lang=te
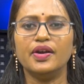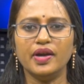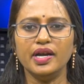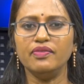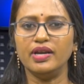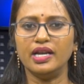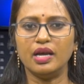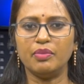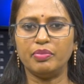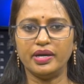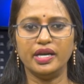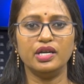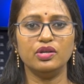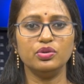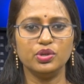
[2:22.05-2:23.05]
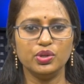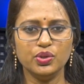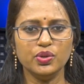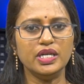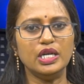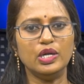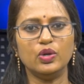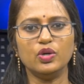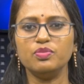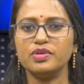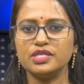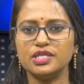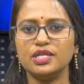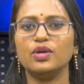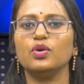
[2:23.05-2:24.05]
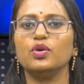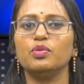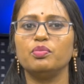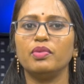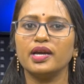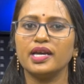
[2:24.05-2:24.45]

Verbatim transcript: రెండు వేల పన్నెండు న్యూఢిల్లీలో బస్సుల ఓ